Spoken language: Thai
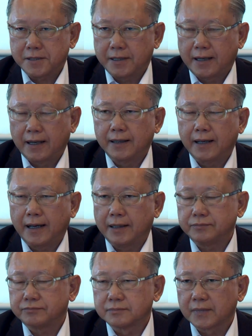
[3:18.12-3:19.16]
เพราะฉะนั้นเนี่ย
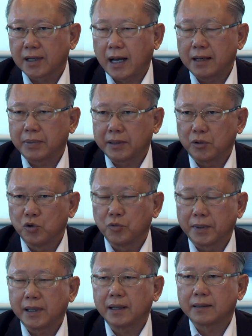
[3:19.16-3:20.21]
การปฏิรู
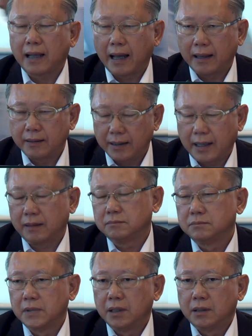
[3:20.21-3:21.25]
ปประเทศไทยเนี่ย
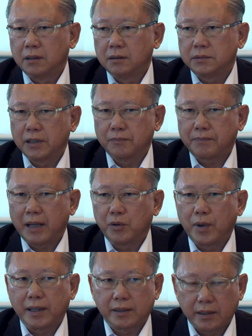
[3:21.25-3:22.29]
จึงเป็
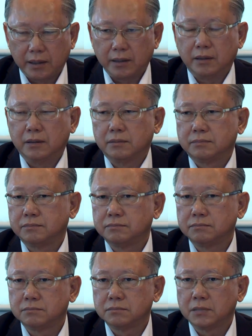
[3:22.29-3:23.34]
นเวที
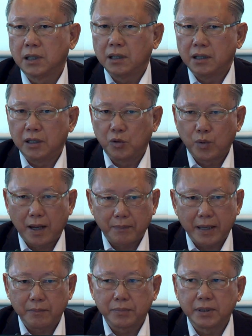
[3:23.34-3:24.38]
หรือว่า
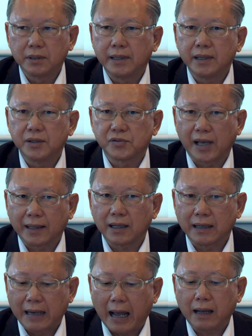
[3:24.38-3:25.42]
เป็นพื้นที่สา
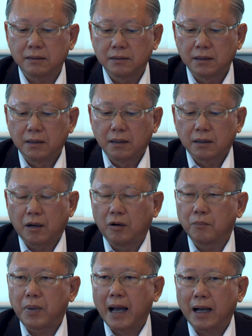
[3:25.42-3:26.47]
ธารณะข
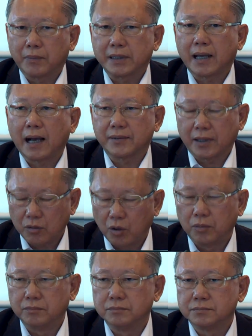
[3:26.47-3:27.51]
องภาคประชาสัง
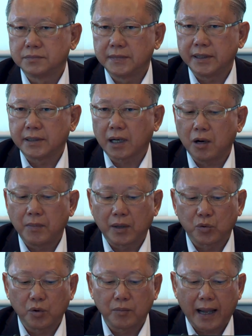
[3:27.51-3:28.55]
คมที่จะเข้า
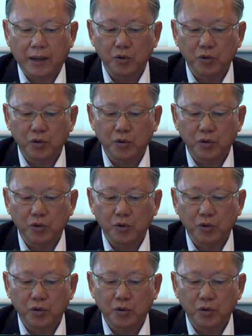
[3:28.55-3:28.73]
มาร่วม